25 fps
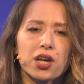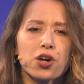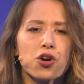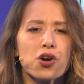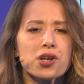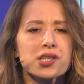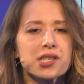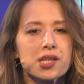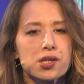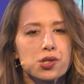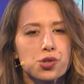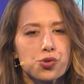Che
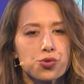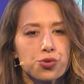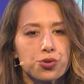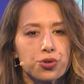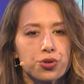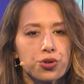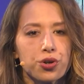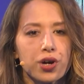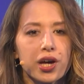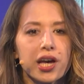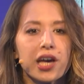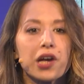cosa
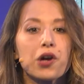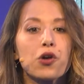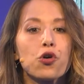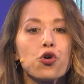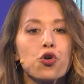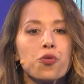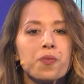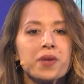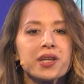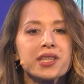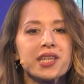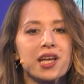sono e
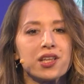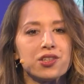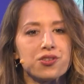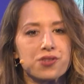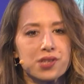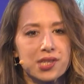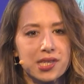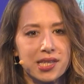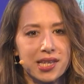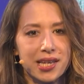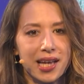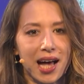come
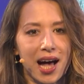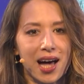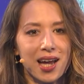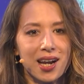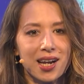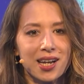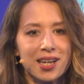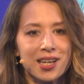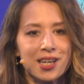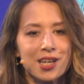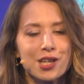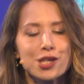
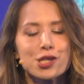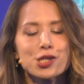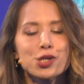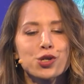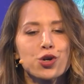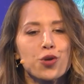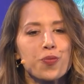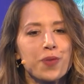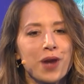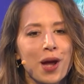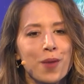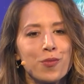diagnosticarli?
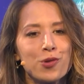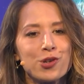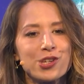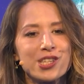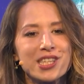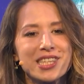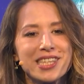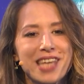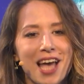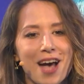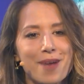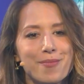
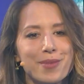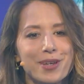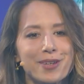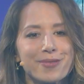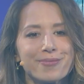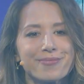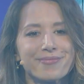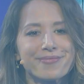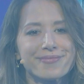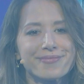Scopriamolo insieme.